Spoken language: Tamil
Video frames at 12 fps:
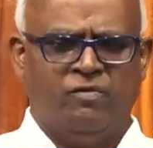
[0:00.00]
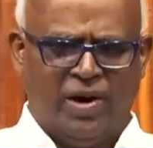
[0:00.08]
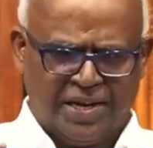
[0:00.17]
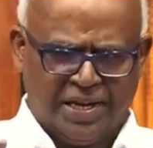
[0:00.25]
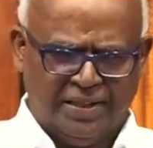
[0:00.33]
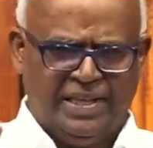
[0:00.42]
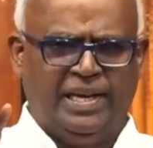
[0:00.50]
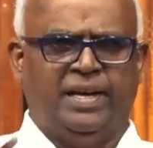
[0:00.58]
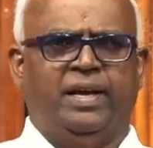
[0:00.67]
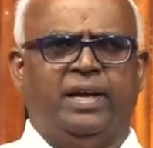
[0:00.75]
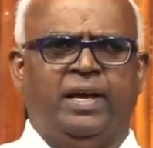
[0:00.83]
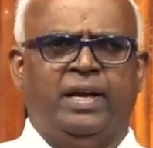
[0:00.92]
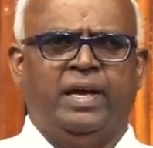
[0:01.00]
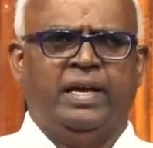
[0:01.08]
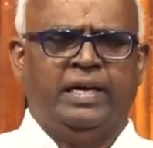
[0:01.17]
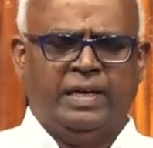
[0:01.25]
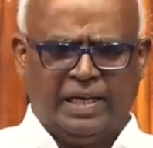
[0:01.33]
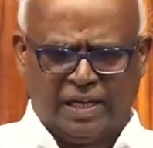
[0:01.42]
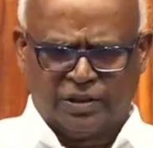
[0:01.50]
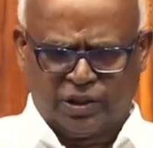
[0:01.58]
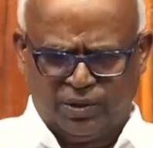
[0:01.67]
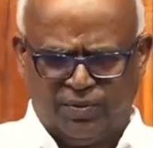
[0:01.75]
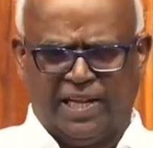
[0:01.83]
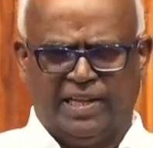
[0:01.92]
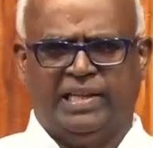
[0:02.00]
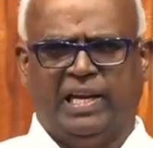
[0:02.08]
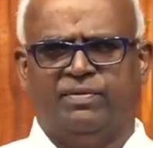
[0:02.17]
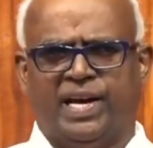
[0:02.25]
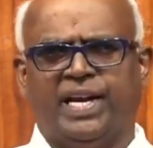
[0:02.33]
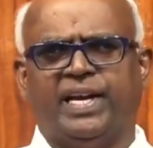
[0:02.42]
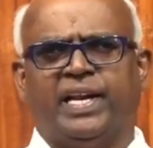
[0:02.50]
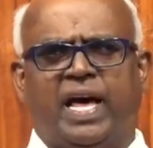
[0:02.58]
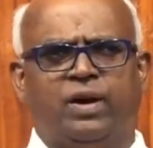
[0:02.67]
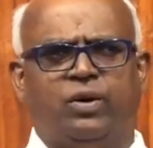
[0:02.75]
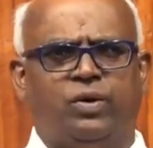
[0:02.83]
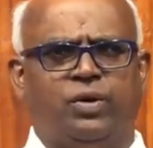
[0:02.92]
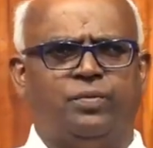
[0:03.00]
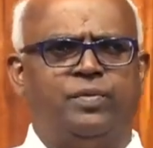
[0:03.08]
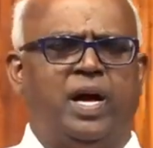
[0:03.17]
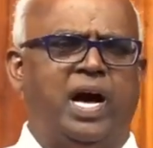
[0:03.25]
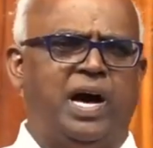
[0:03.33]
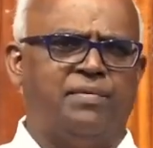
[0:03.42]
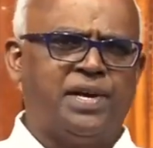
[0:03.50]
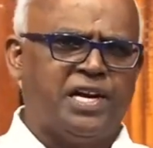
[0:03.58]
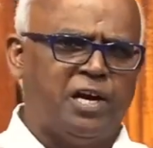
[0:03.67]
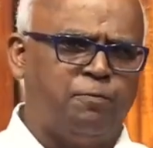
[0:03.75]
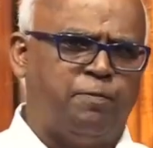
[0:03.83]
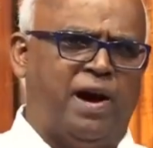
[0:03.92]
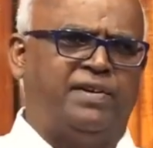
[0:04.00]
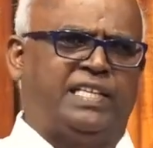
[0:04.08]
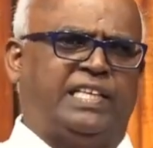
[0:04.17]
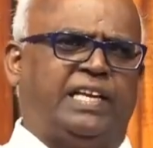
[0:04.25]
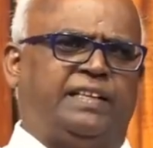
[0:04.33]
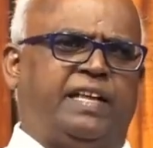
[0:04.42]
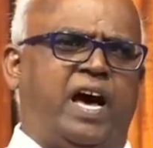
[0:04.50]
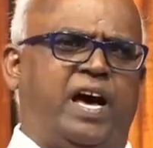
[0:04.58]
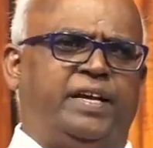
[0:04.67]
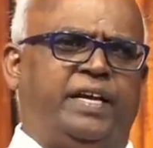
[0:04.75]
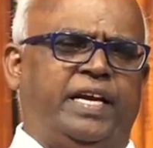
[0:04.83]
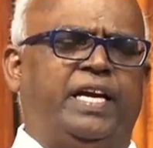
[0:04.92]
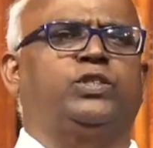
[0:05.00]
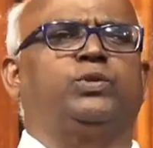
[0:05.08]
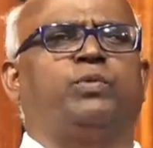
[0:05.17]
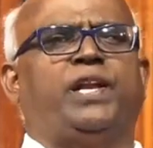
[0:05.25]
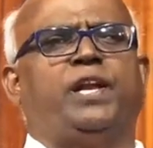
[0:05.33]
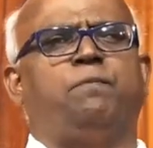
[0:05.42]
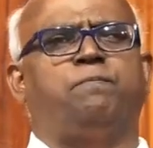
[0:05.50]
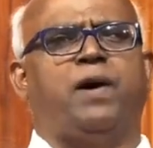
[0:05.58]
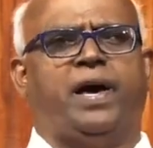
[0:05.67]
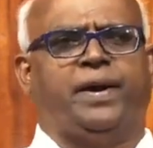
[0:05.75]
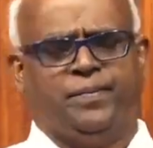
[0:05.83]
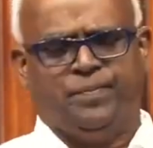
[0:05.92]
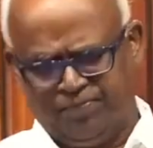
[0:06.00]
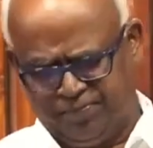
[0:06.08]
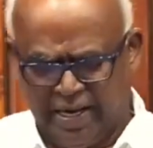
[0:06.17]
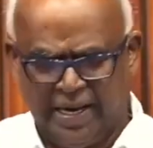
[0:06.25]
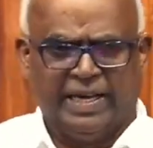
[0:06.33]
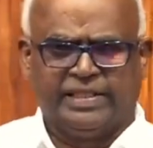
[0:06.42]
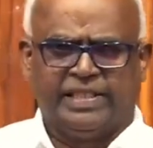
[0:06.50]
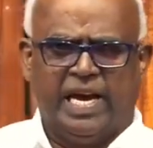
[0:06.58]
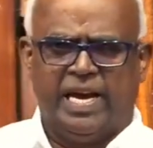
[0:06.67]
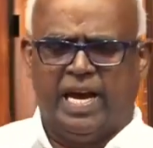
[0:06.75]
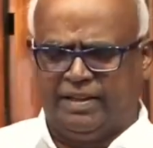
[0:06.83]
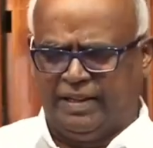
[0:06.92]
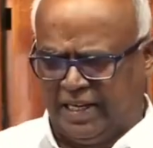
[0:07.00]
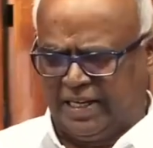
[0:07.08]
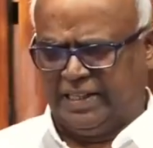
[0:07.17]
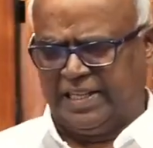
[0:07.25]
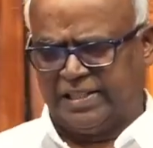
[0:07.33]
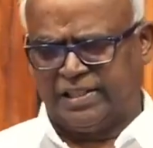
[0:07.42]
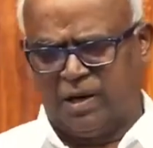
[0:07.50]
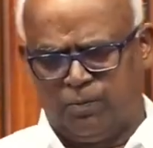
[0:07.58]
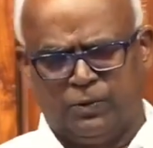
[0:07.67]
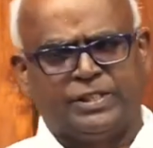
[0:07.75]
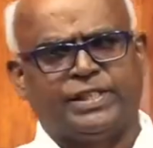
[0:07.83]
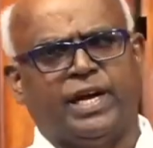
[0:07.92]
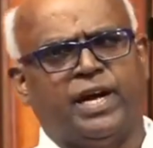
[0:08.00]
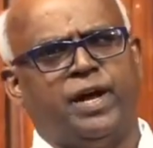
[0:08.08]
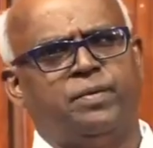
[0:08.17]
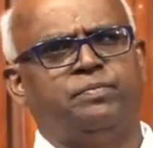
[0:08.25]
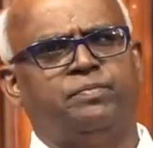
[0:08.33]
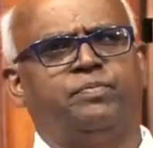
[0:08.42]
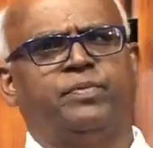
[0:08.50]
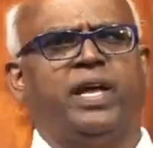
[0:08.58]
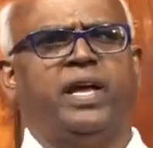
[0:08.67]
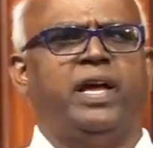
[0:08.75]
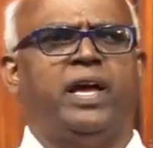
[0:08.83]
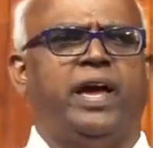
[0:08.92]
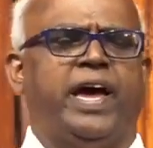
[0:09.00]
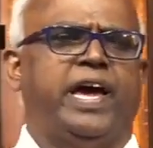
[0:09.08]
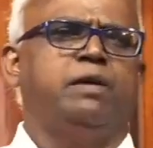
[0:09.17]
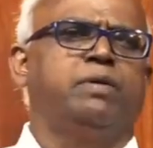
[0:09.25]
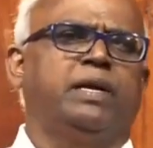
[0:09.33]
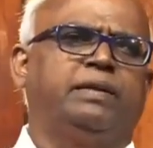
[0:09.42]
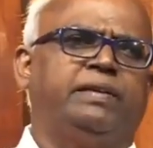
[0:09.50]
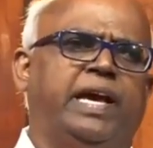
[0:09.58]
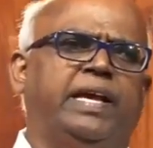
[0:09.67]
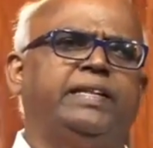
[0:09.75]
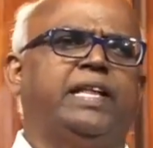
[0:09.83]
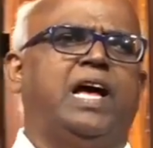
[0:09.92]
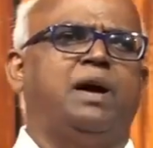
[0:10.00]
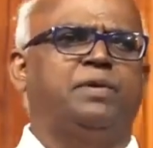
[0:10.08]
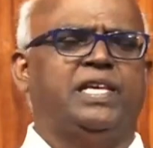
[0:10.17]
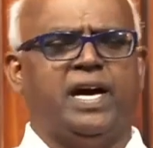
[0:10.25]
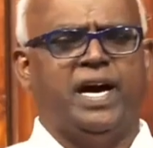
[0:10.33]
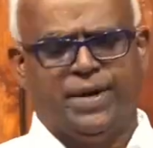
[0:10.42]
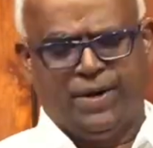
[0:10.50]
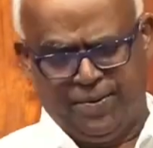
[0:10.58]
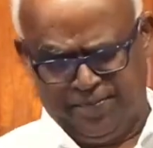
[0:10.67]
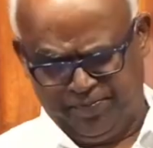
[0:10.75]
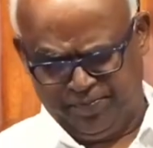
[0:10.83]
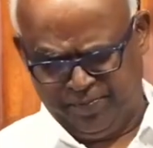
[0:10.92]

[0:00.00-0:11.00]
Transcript: வருந்தி கிறிஸ்துவிடத்தில் வருகிறார்களோ அவர்கள் பாவத்தை தான் இயேசு மன்னிப்பார் ஏசாயா தீர்க்க தரிசன புஸ்தகம் ஐம்பத்தி ஐந்தாம் அதிகாரம்